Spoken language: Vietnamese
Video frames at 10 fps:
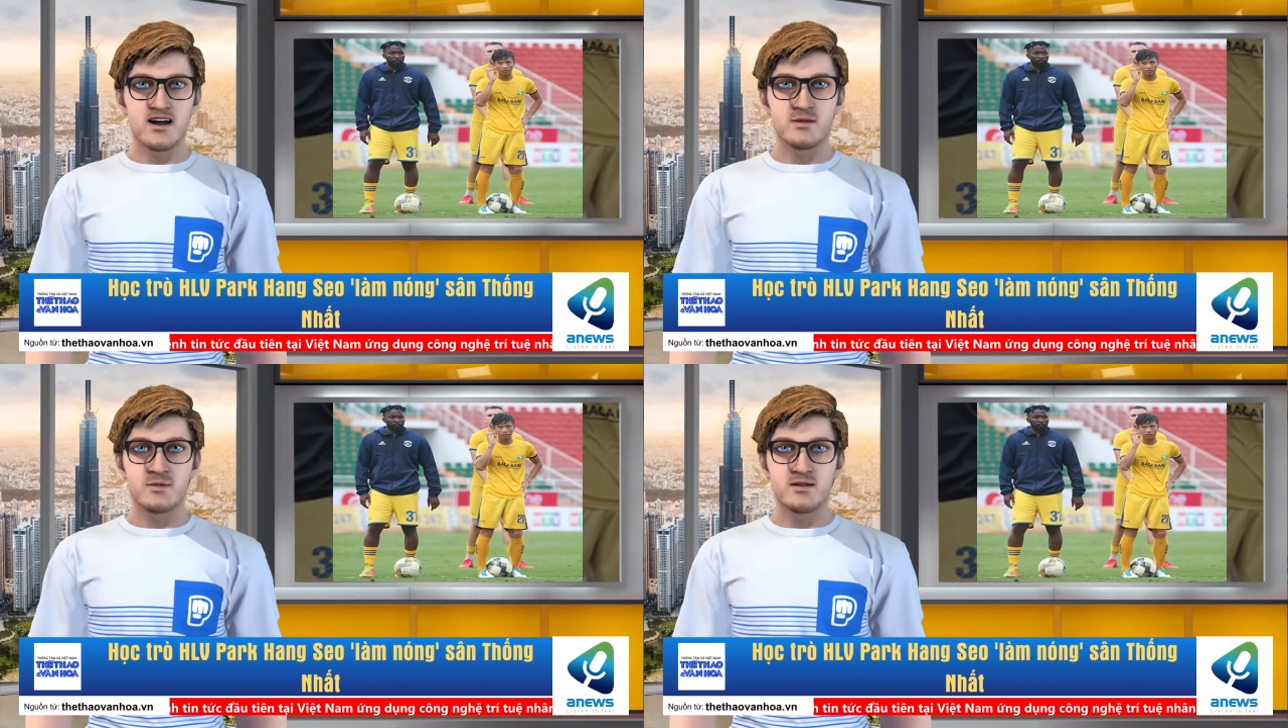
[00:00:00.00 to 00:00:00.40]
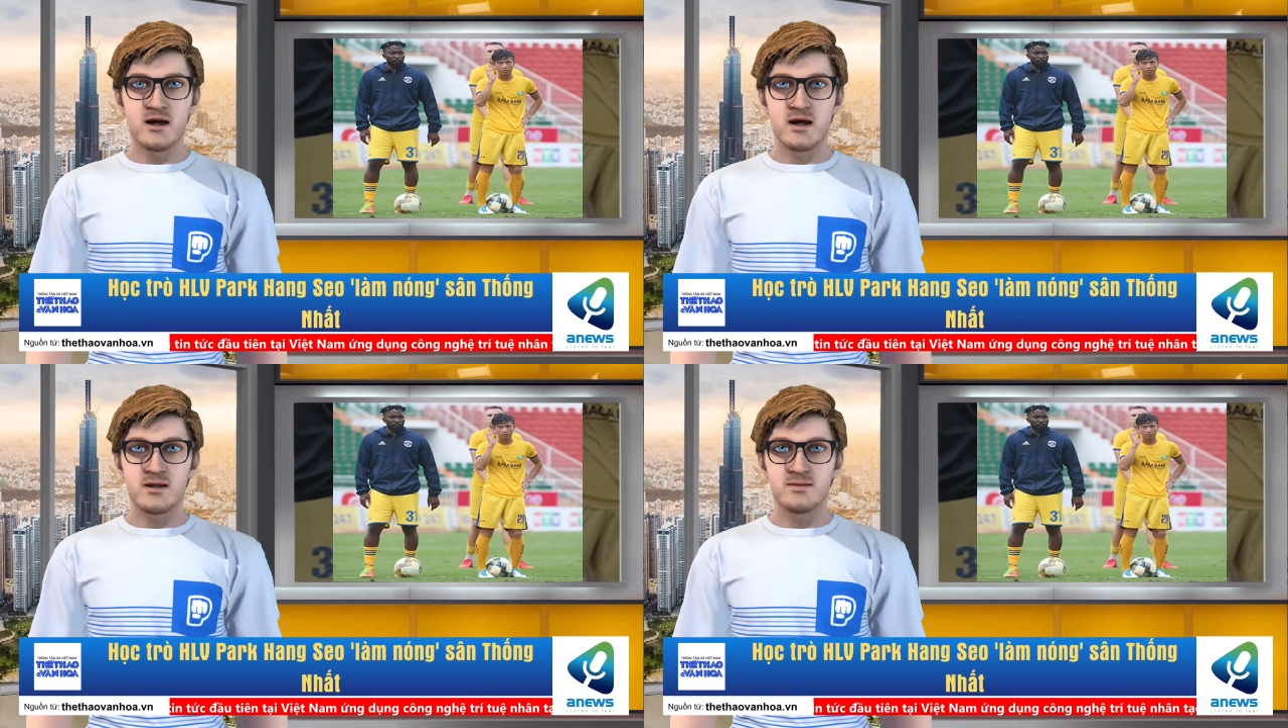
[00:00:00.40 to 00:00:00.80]
mươi ki lô
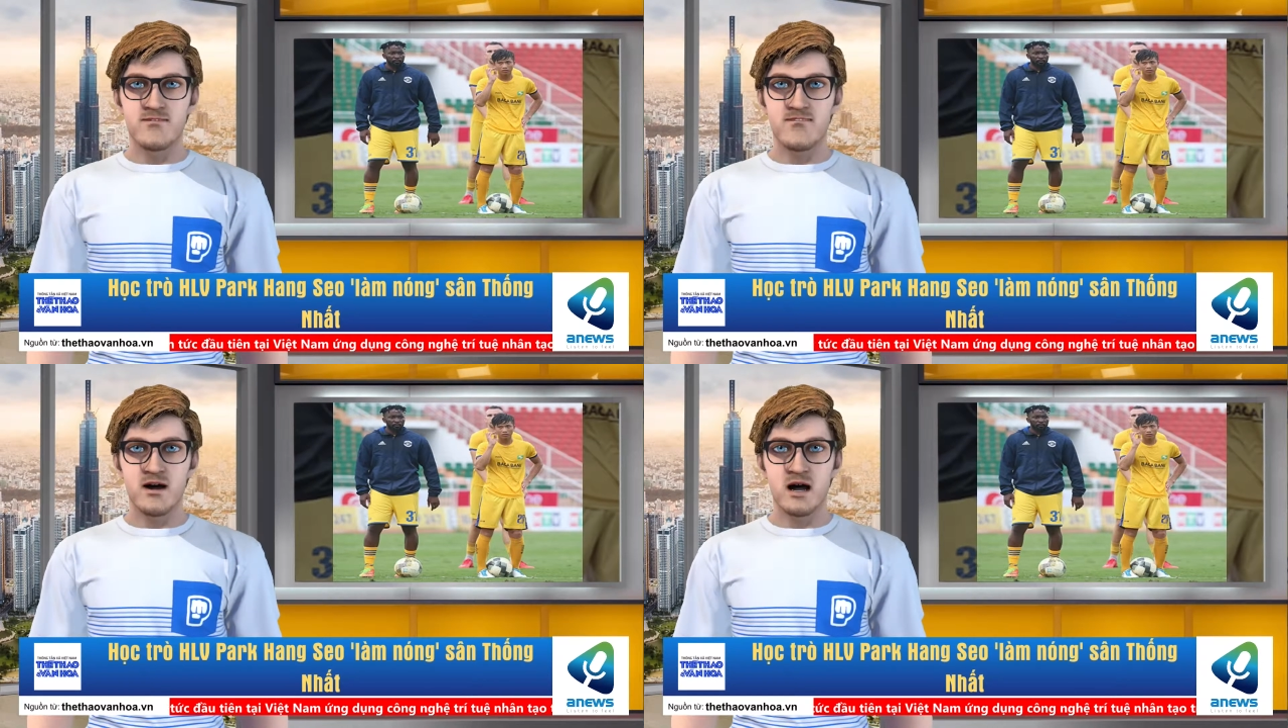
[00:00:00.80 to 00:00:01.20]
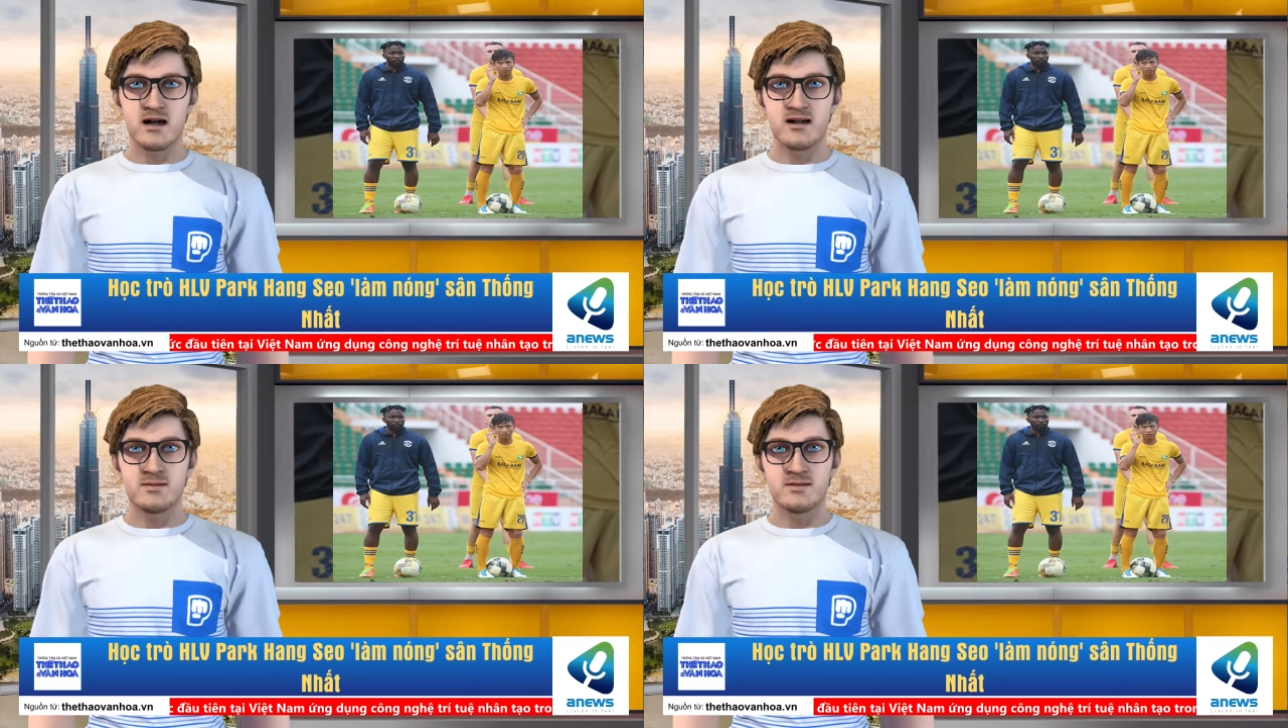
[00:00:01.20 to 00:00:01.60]
mét từ nhà lên
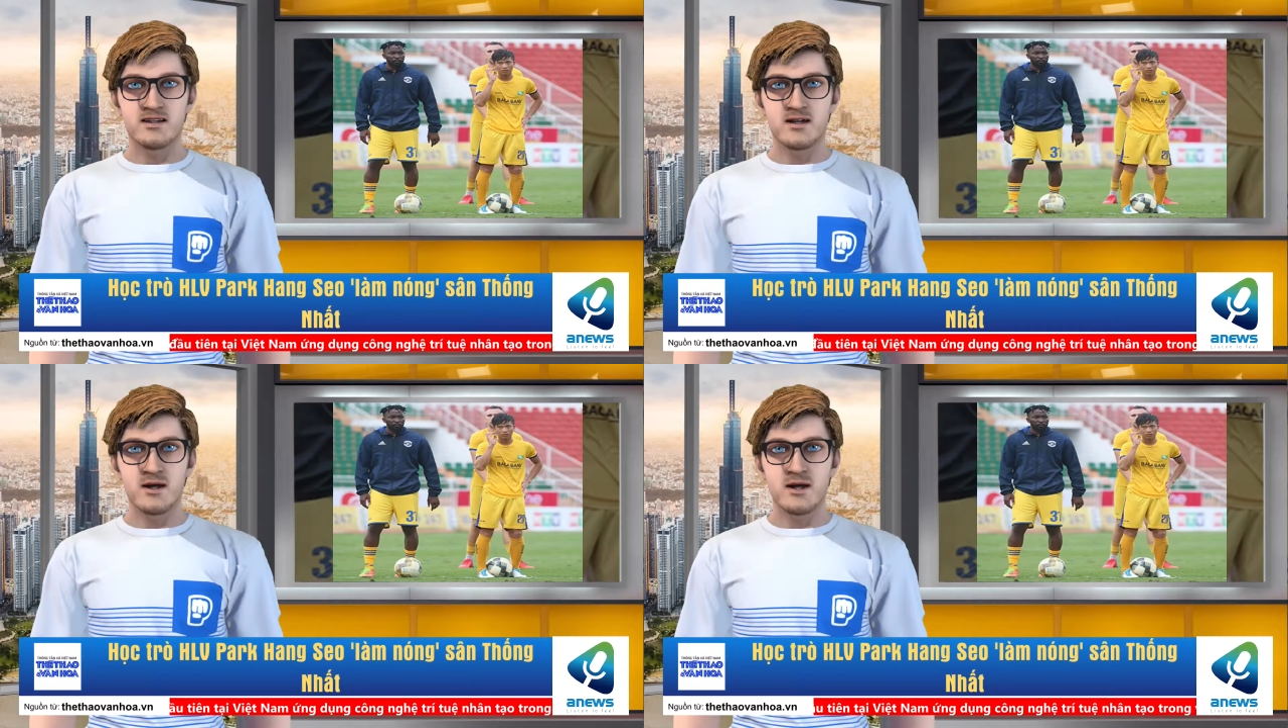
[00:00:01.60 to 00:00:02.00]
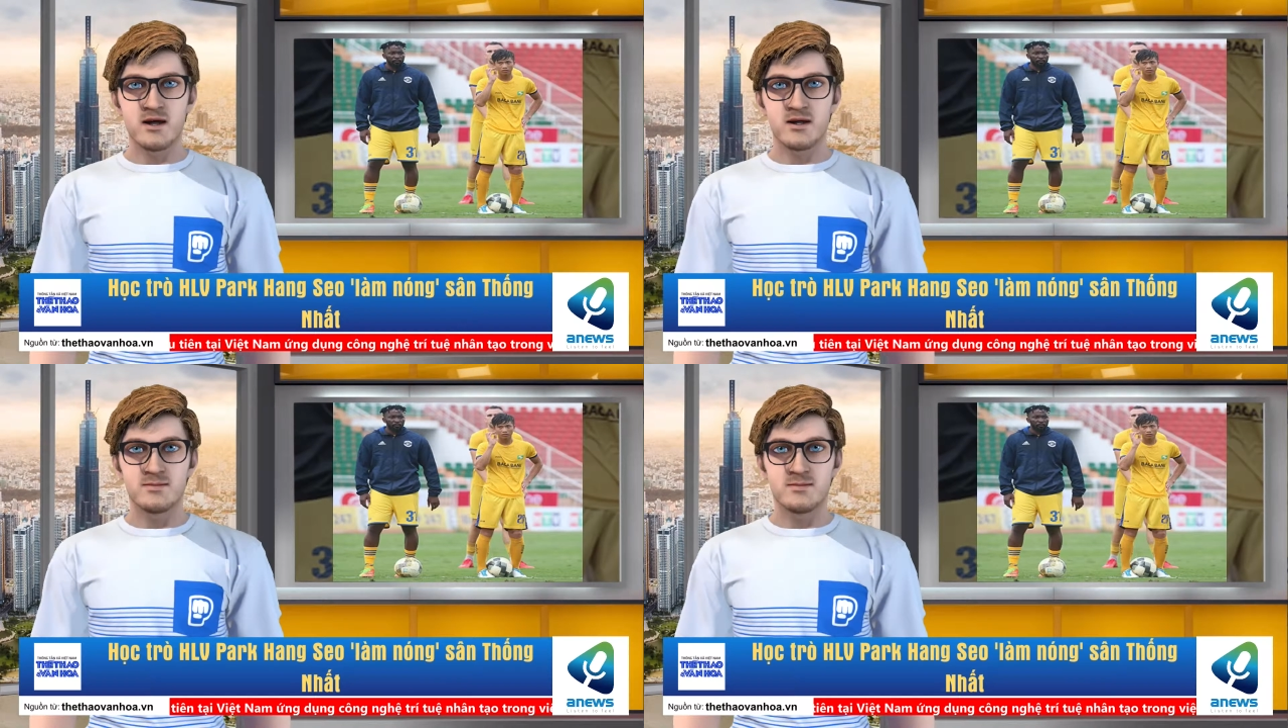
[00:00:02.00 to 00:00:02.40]
đây để xem con tập.